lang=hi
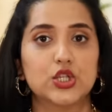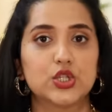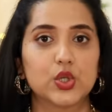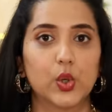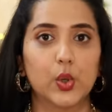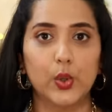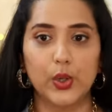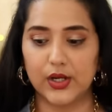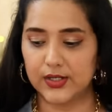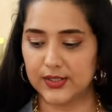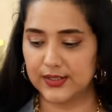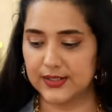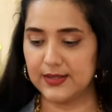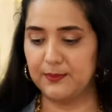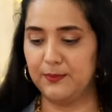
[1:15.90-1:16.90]
so,
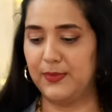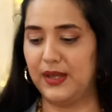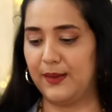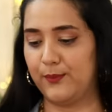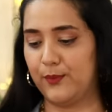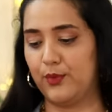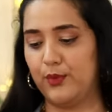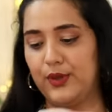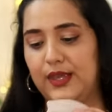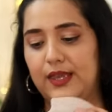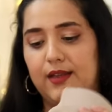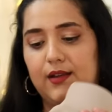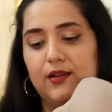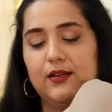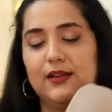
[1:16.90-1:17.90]
uh, मैं आपको
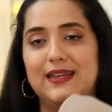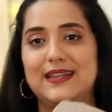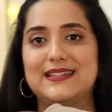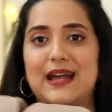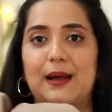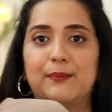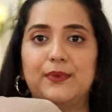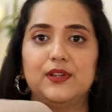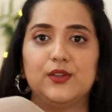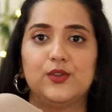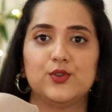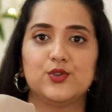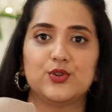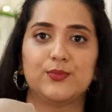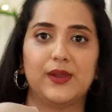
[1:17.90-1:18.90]
एक example
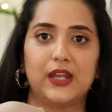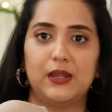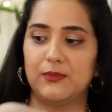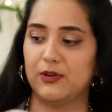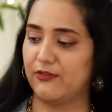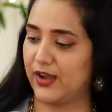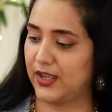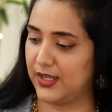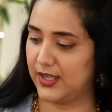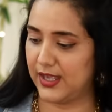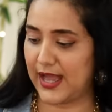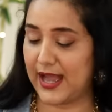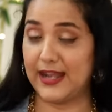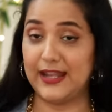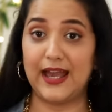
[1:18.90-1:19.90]
देती हूँ जो मैंने मंगवाई
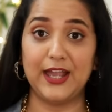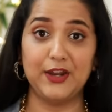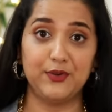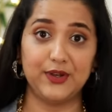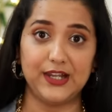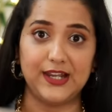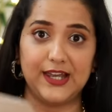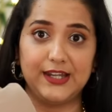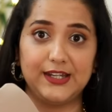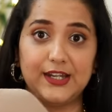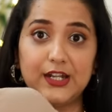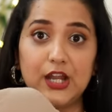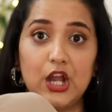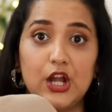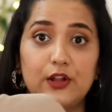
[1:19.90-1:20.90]
है and I really liked
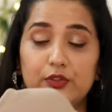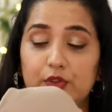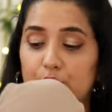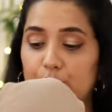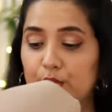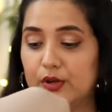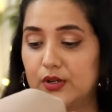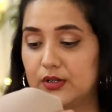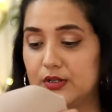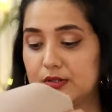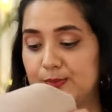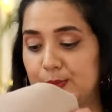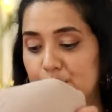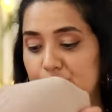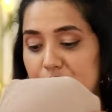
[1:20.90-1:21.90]
it.
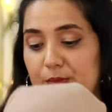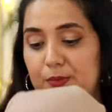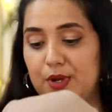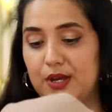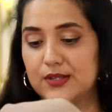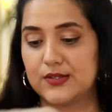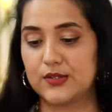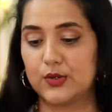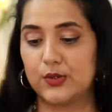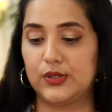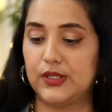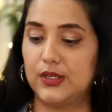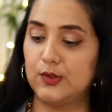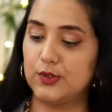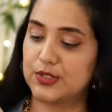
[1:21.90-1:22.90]
तो push-up bras जो
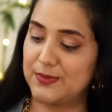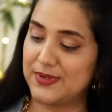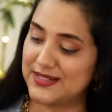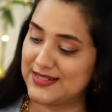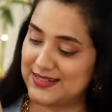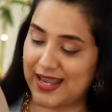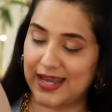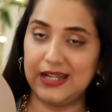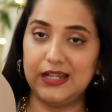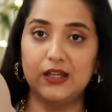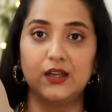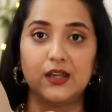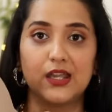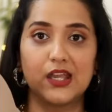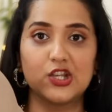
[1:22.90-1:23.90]
होती हैं उसमें
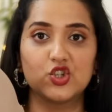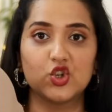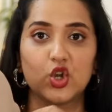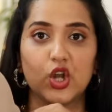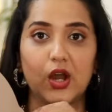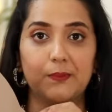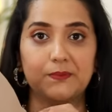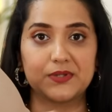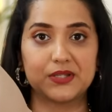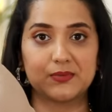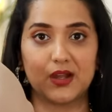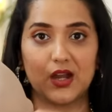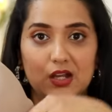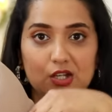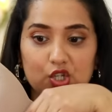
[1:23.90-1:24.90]
side के जो cups
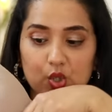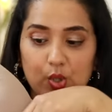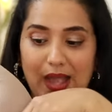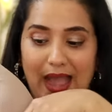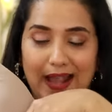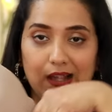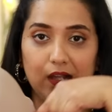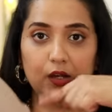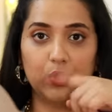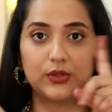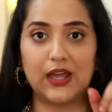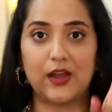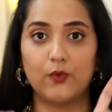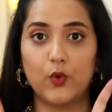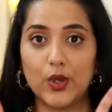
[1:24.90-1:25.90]
का जो angle
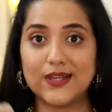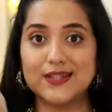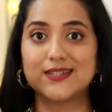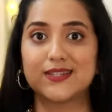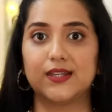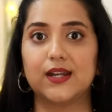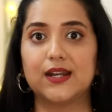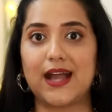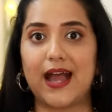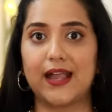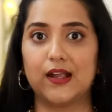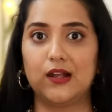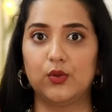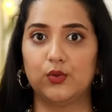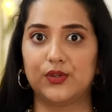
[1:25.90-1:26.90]
होता है वो इस तरह का
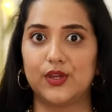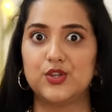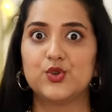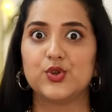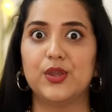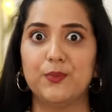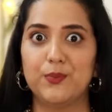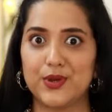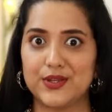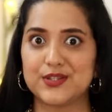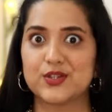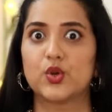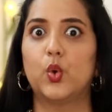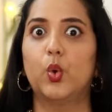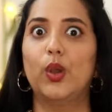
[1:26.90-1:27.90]
angle होता है जो कि
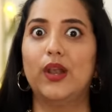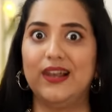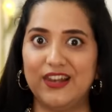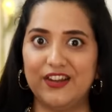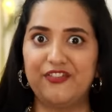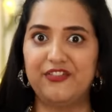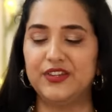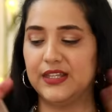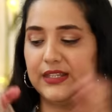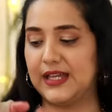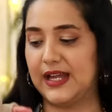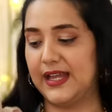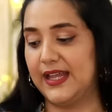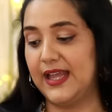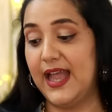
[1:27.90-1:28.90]
breast को lift
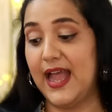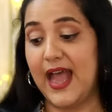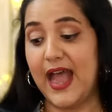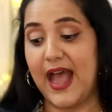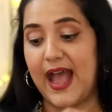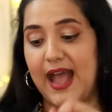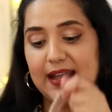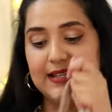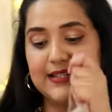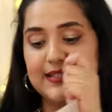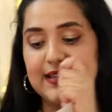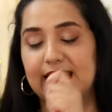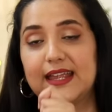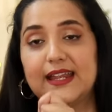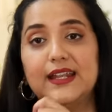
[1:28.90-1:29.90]
देता है and
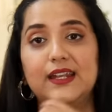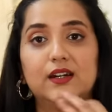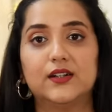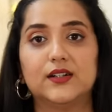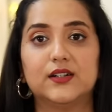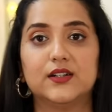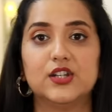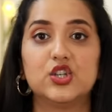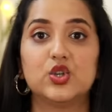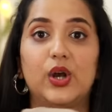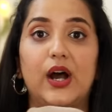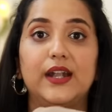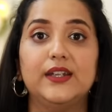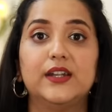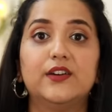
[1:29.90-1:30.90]
second सेकेंड uh, जो
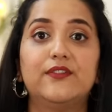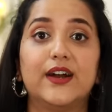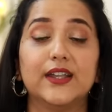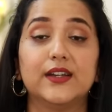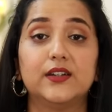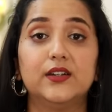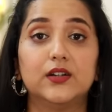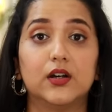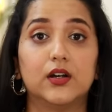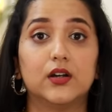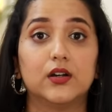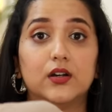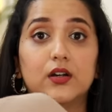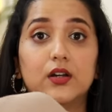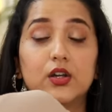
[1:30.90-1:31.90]
अंडर वायर्ड
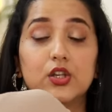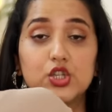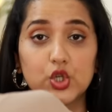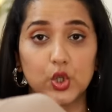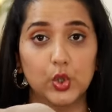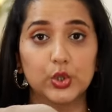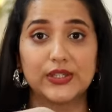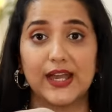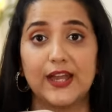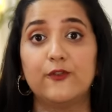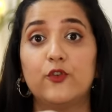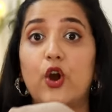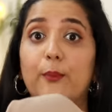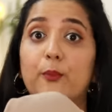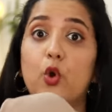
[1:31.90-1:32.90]
uh, जो होता है
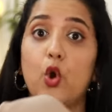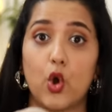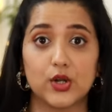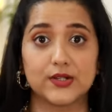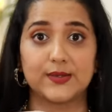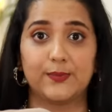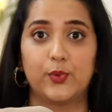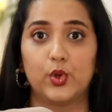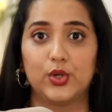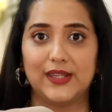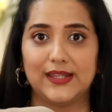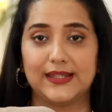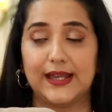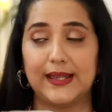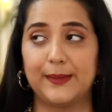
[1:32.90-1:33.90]
वो आपको और सपोर्ट
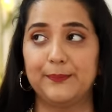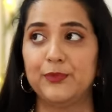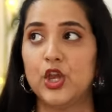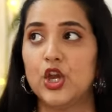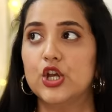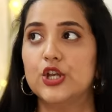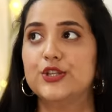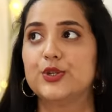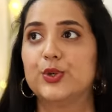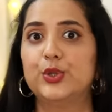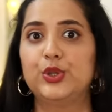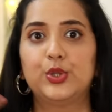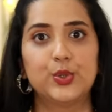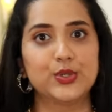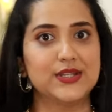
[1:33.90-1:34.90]
देता है सो
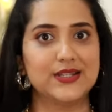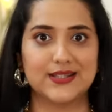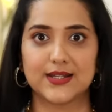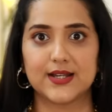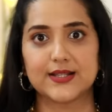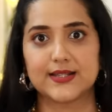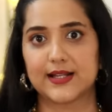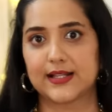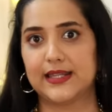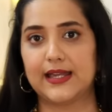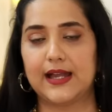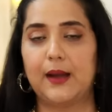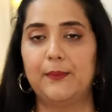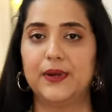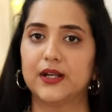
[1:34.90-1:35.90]
so, दो चीज़ें कर सकते
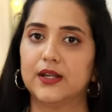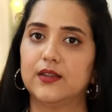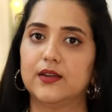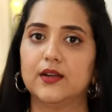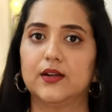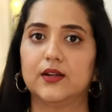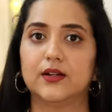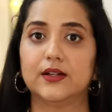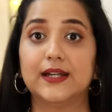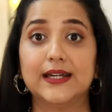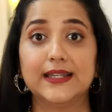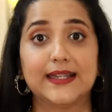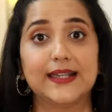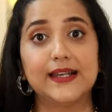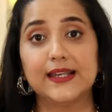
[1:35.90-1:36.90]
हैं आप अगर uh,
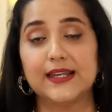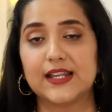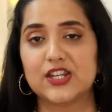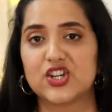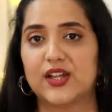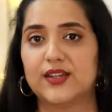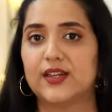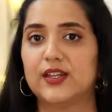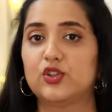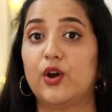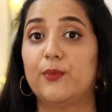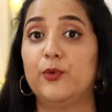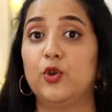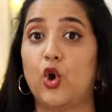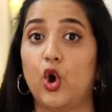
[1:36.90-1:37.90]
घर के लिए लेना चाहते हैं तो
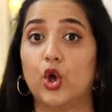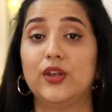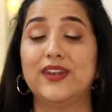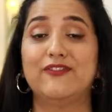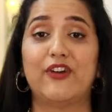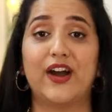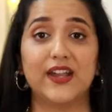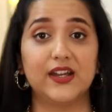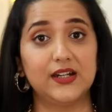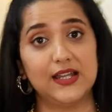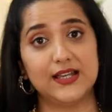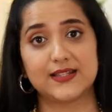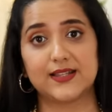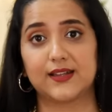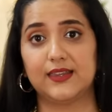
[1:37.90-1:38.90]
आप नॉन वायर्ड
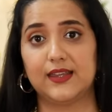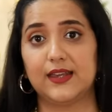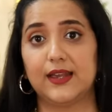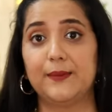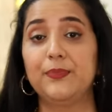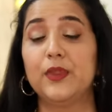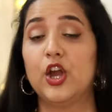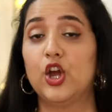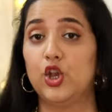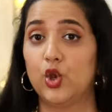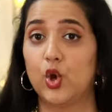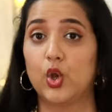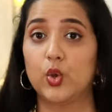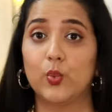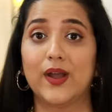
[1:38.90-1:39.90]
ले सकते हैं
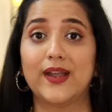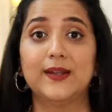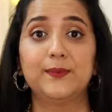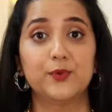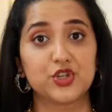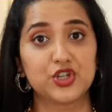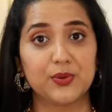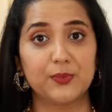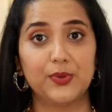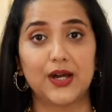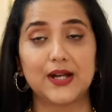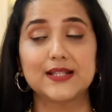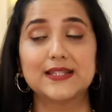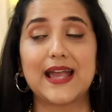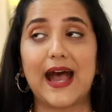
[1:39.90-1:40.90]
नॉन वायर्ड पुशअप
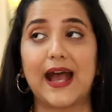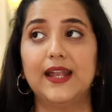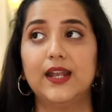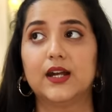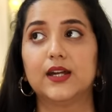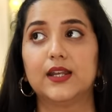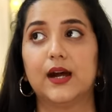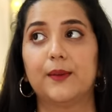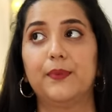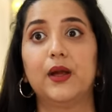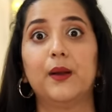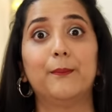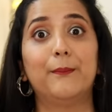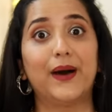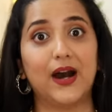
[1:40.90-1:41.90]
ब्रास एंड अगर आप
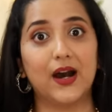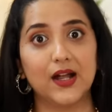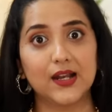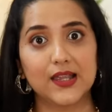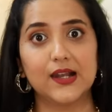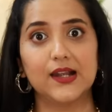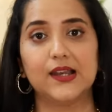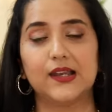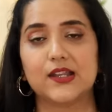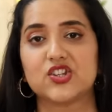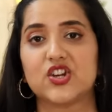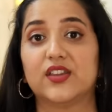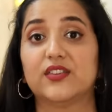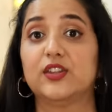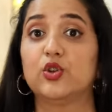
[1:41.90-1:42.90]
बाहर के लिए लेना
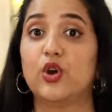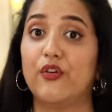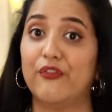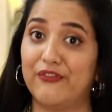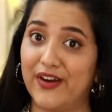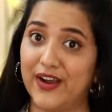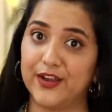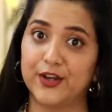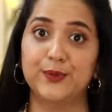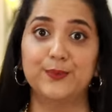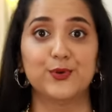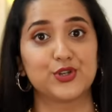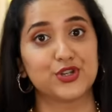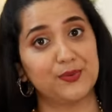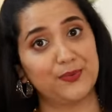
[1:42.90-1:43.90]
चाहते हैं तो आप वायर्ड
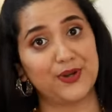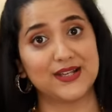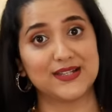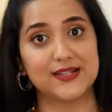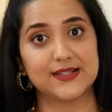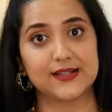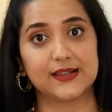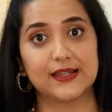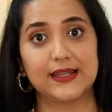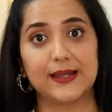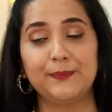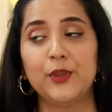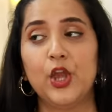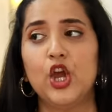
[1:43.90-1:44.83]
पुशअप ब्रास ले सकते हैं